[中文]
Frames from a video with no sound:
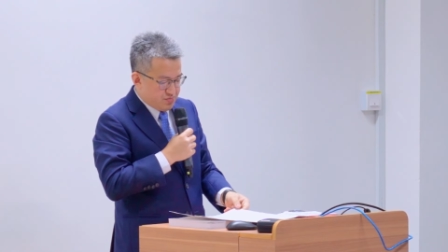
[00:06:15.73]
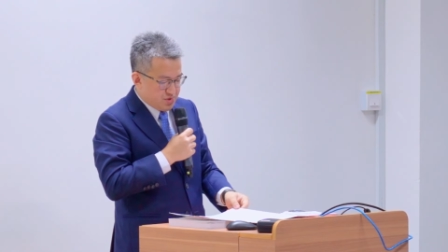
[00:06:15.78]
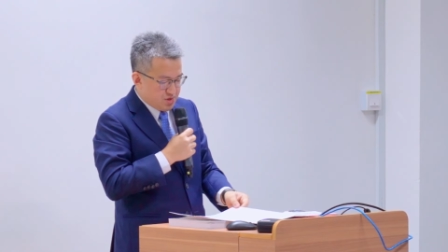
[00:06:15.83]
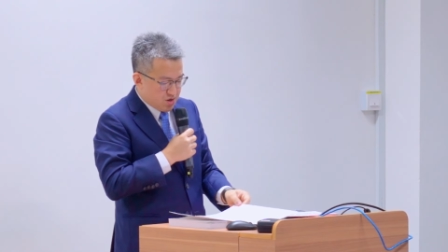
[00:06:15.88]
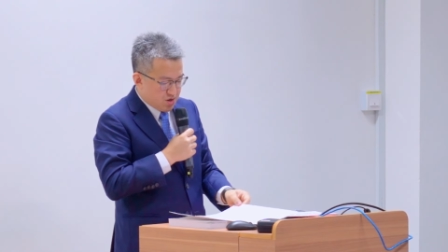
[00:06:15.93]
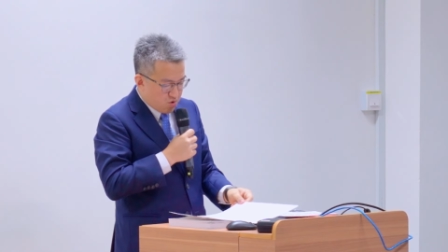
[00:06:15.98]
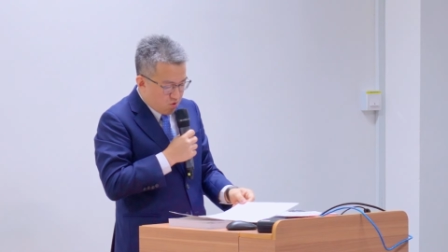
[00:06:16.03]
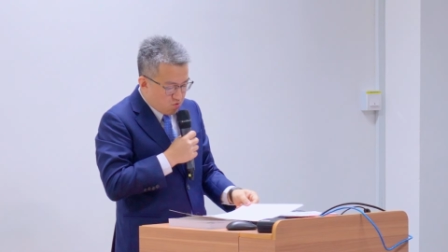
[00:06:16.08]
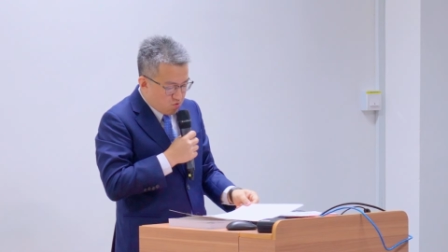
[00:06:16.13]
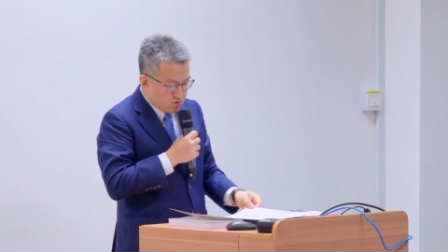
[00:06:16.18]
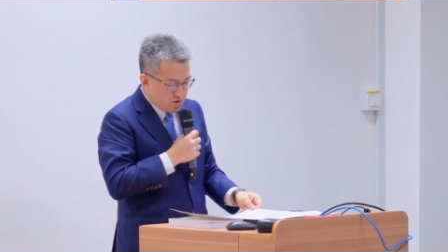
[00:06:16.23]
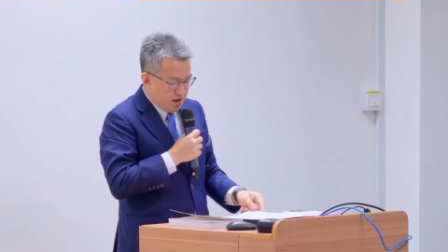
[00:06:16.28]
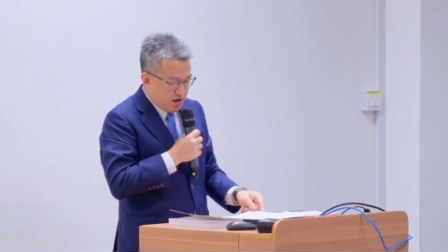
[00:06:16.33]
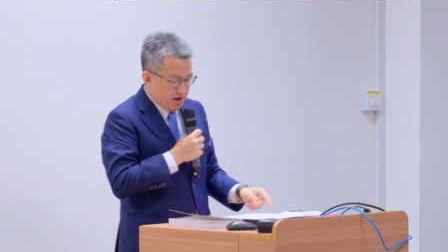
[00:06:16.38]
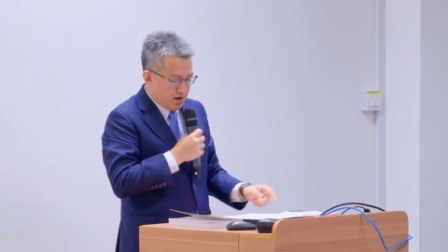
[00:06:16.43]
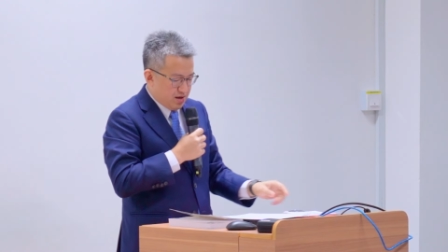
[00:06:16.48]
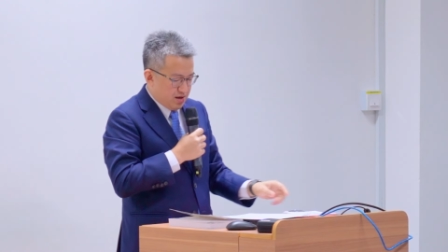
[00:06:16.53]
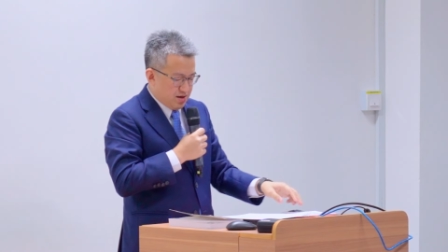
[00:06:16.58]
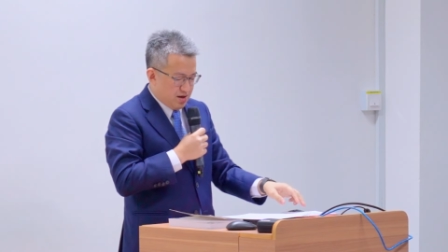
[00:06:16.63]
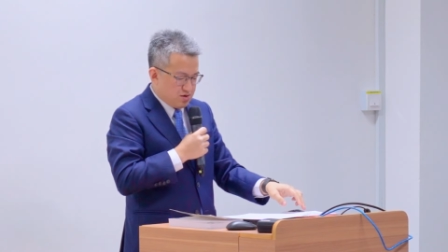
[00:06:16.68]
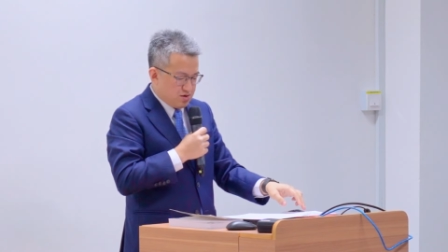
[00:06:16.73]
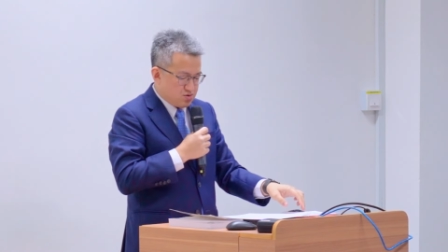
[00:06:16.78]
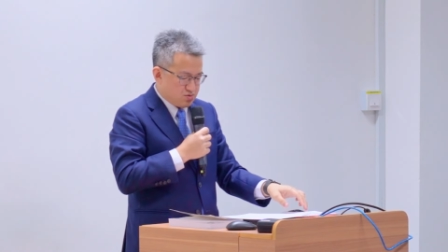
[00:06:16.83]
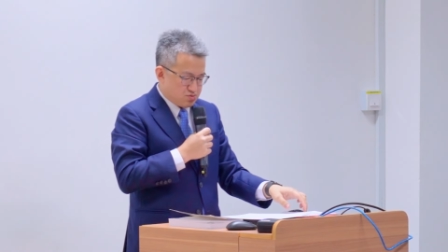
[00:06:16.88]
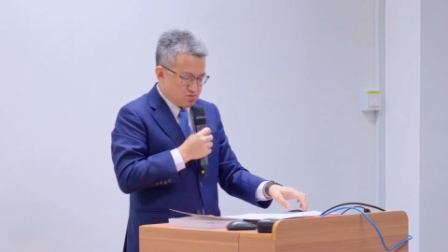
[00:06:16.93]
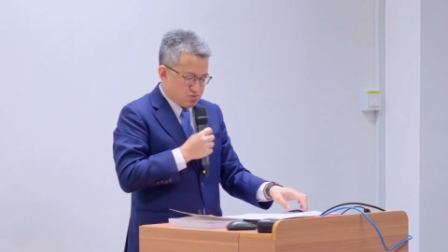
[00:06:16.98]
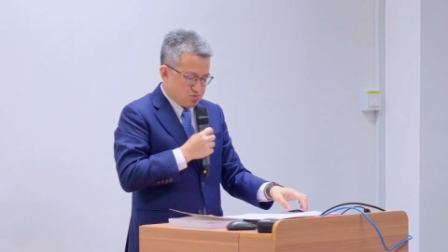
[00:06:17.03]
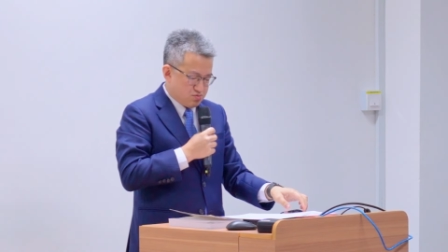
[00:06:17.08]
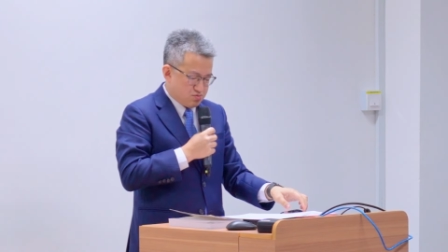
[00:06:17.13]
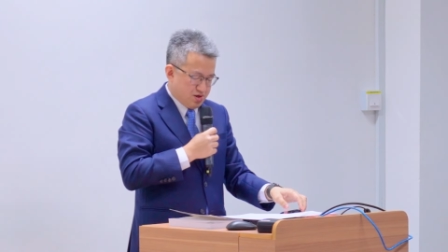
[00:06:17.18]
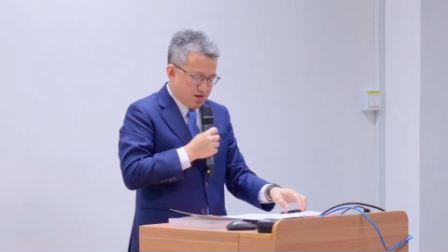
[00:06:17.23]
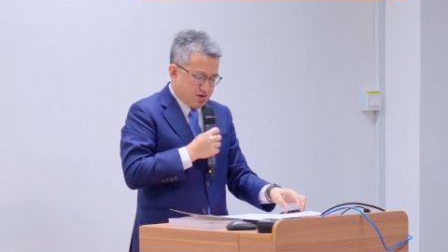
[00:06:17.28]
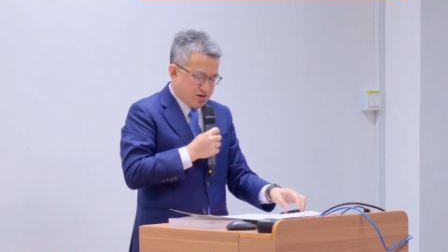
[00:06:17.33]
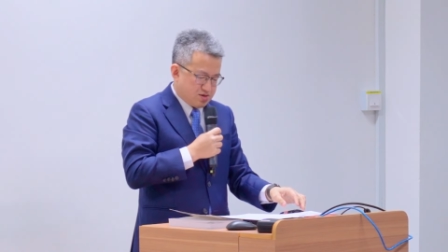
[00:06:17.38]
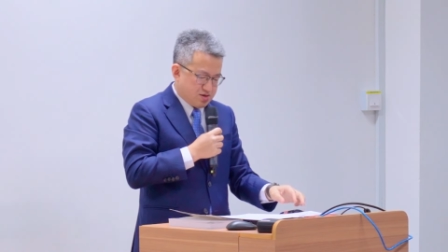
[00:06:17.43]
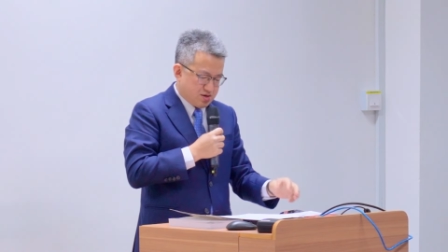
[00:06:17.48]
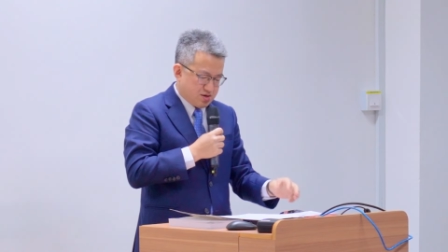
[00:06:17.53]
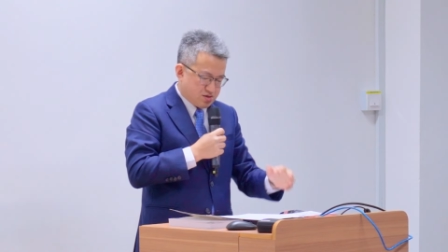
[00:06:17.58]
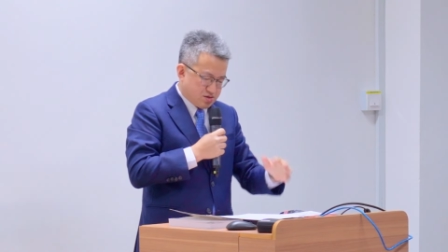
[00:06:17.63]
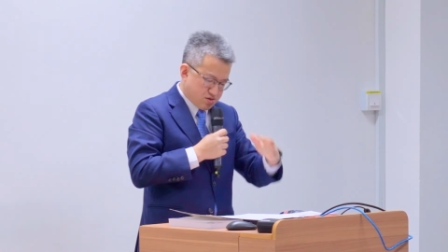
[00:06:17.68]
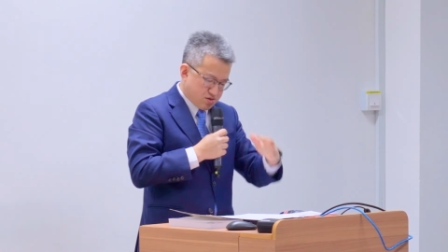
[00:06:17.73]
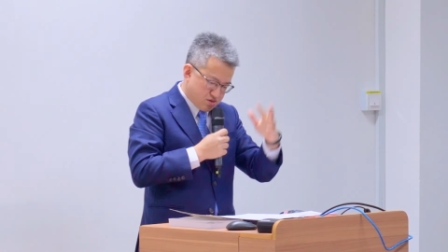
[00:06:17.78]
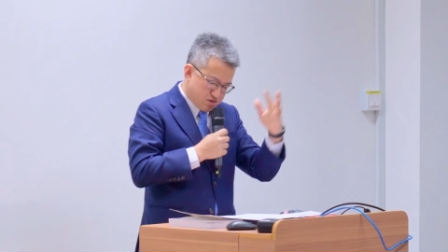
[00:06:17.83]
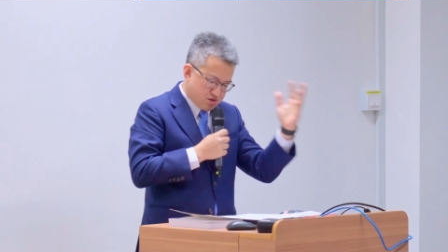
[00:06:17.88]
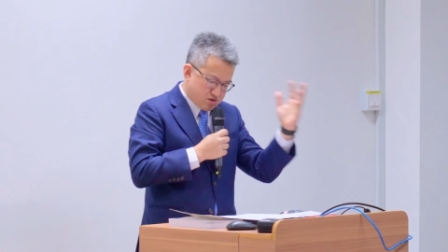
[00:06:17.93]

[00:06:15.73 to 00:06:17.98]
的工业还有马来西亚的